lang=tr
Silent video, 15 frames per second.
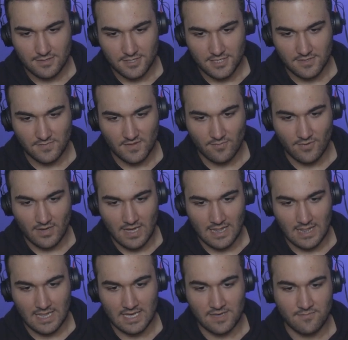Şimdi bu
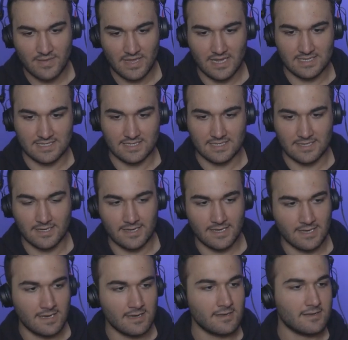Allah'ın belası
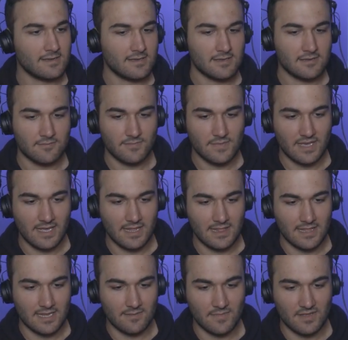karıya
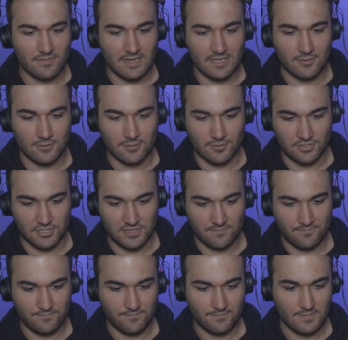ellerimle bira dolduracağım.
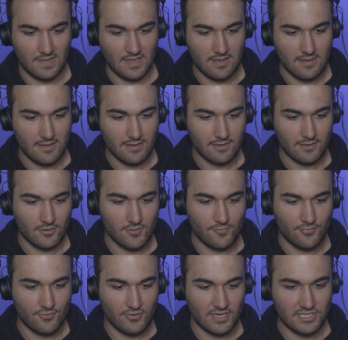
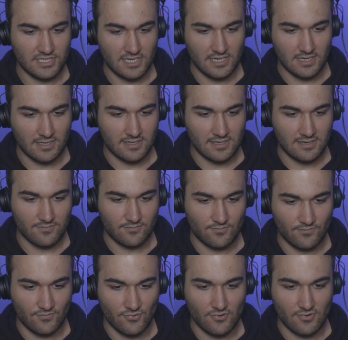Köprüyü geçene kadar
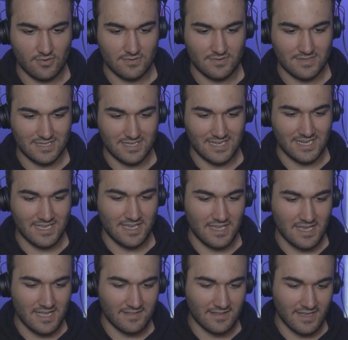bu
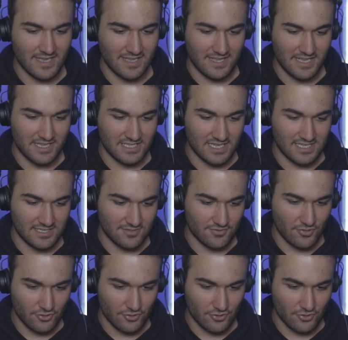ayıya dayı diyeceğiz.